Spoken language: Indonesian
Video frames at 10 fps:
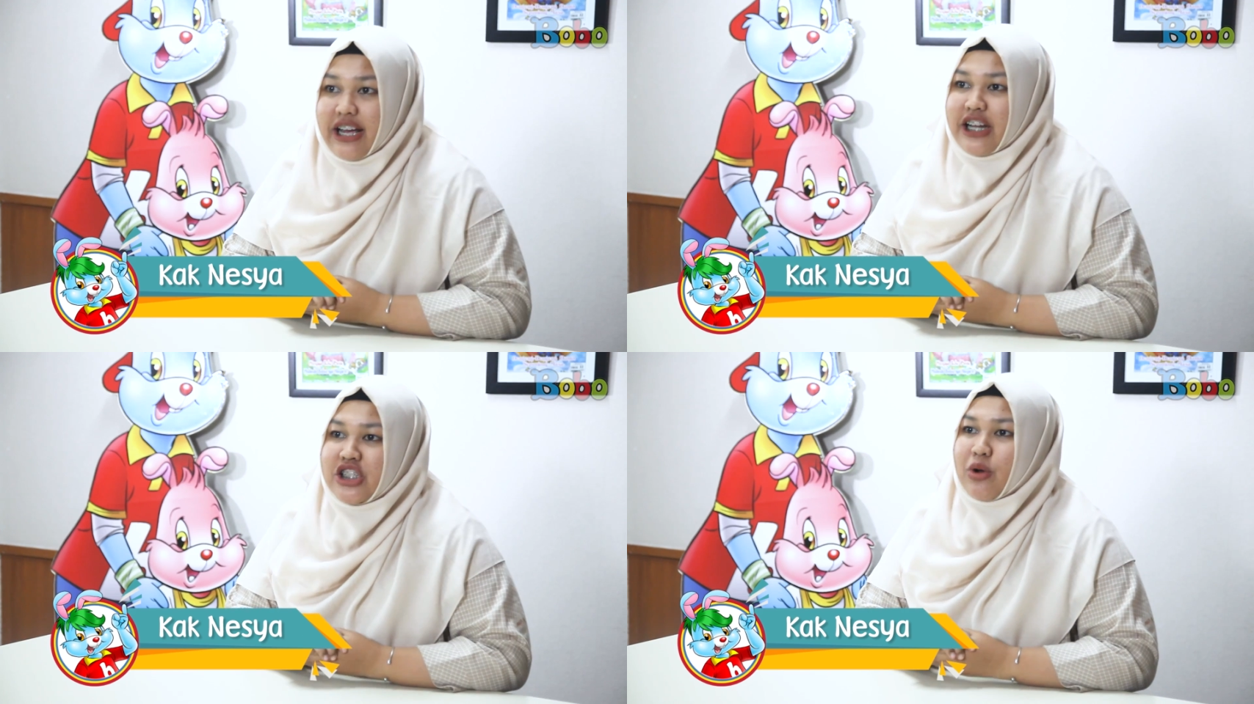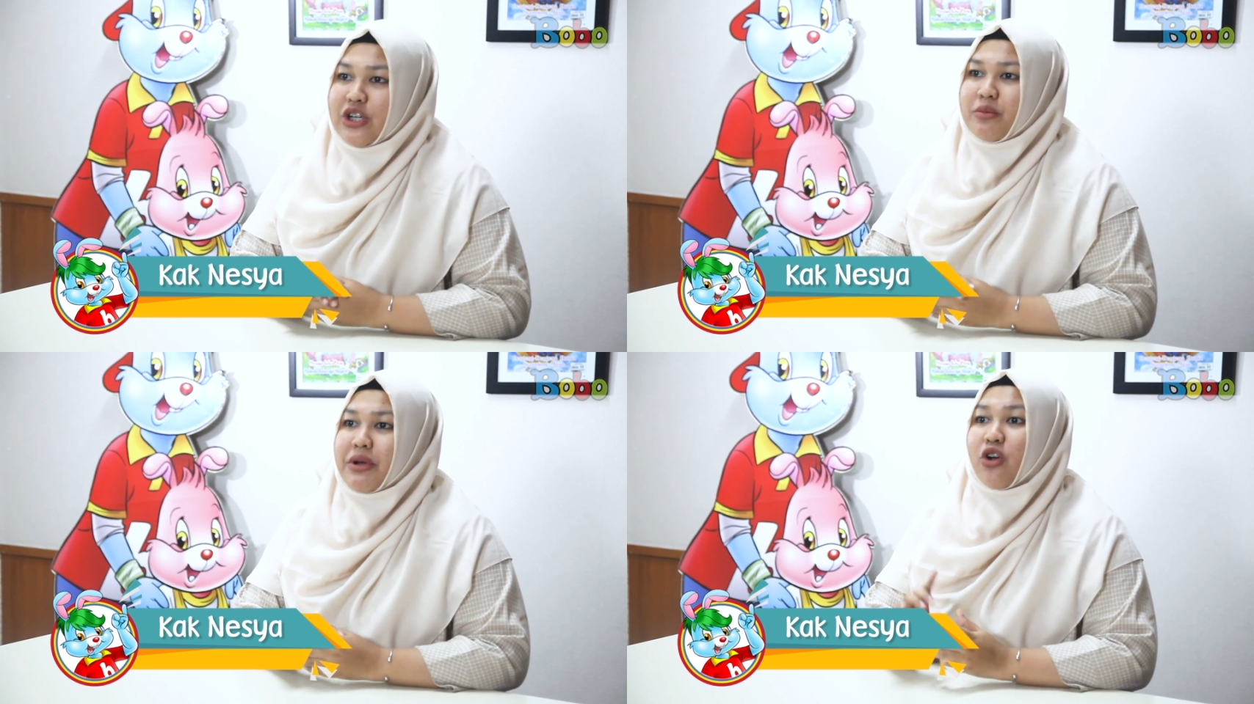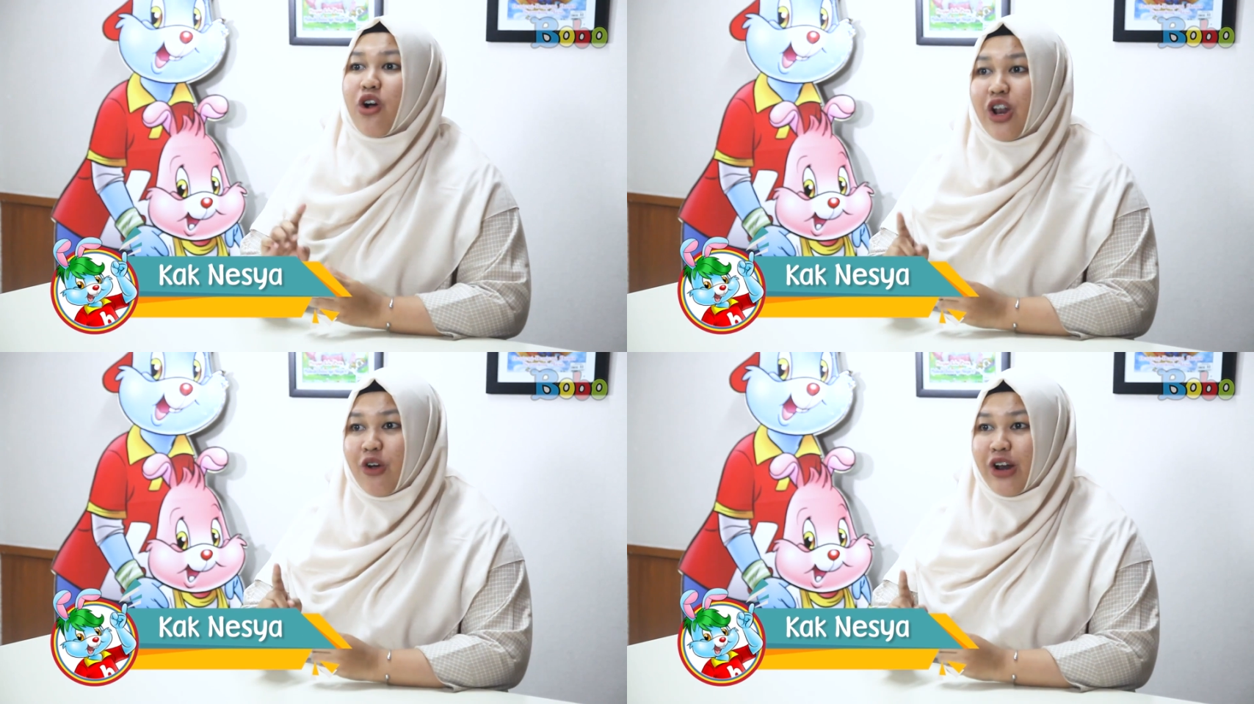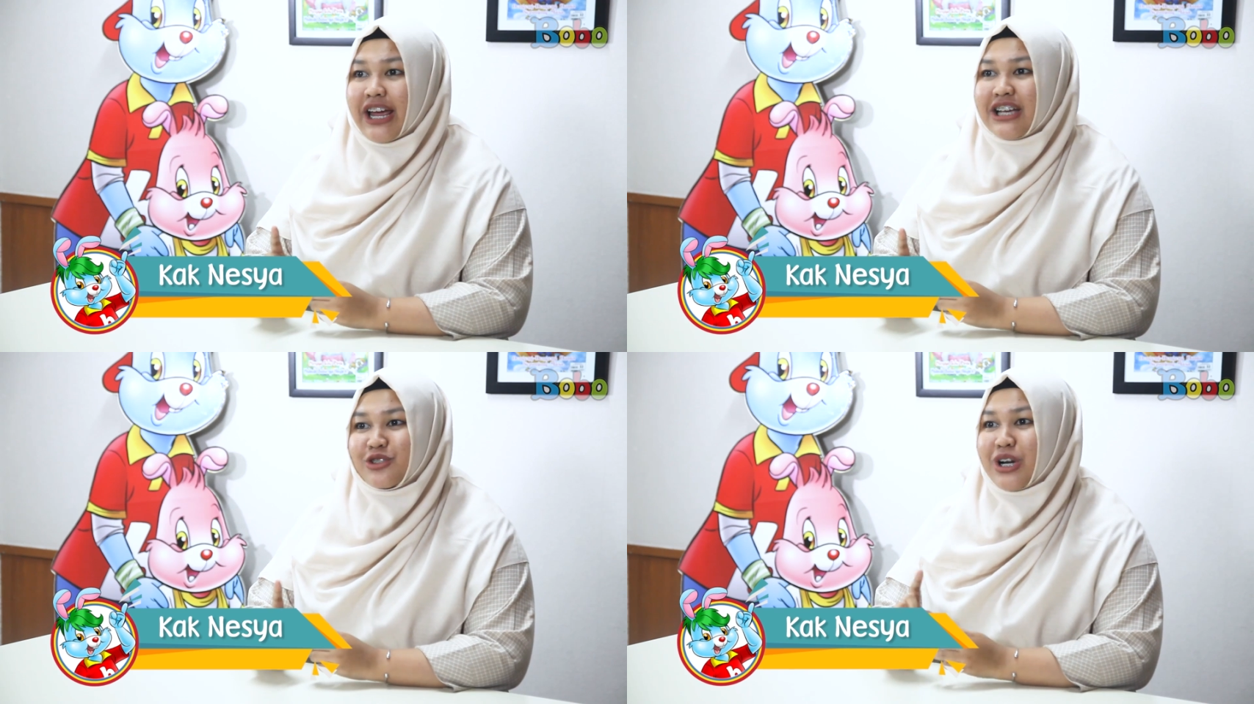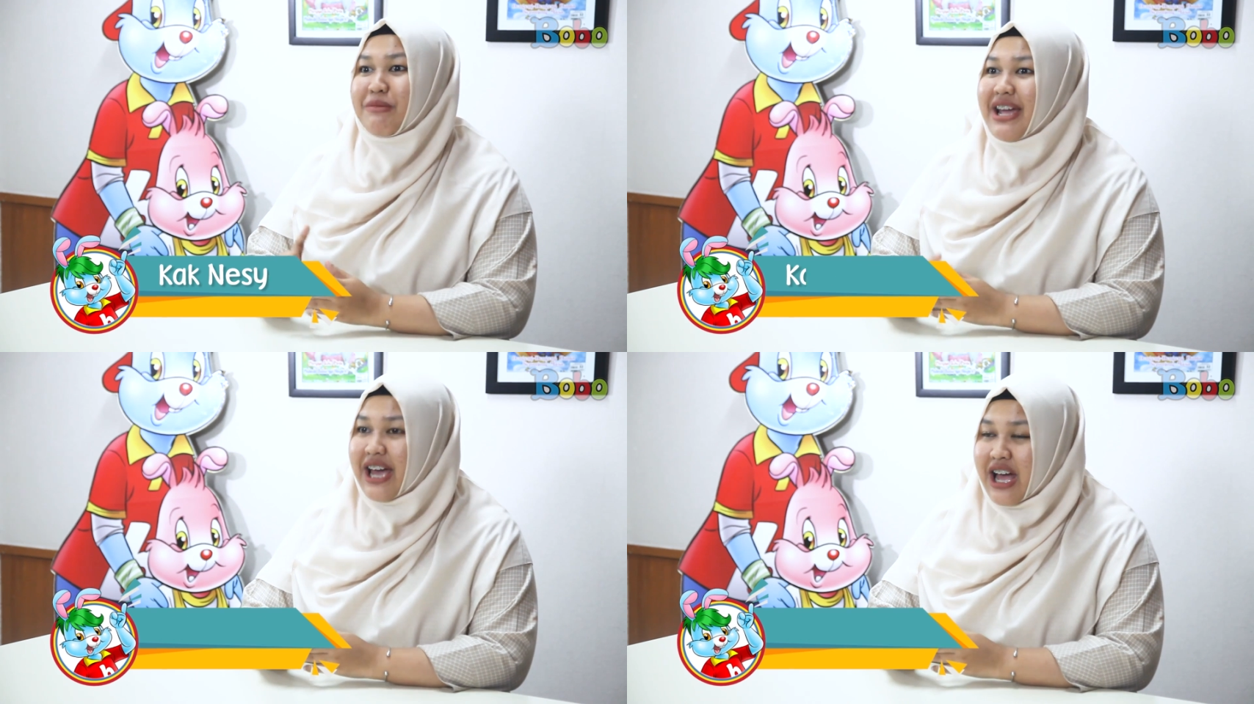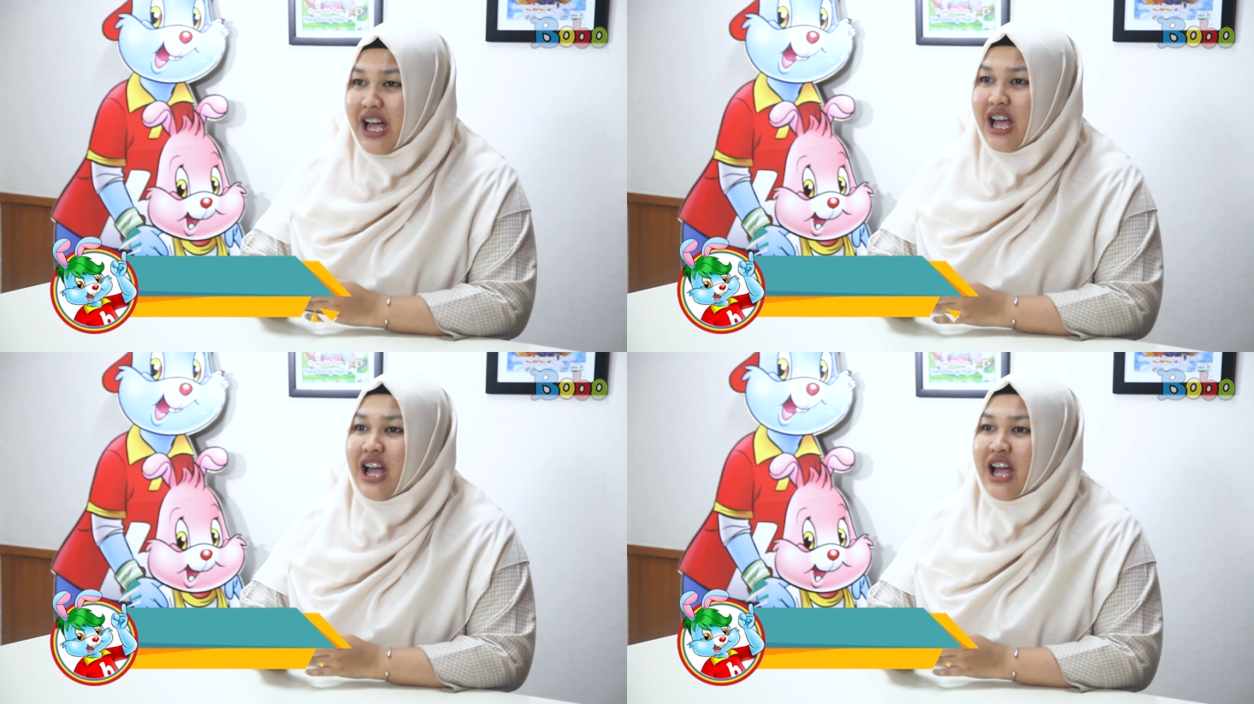Kanesha udah cobain oleh-oleh khas Surabaya,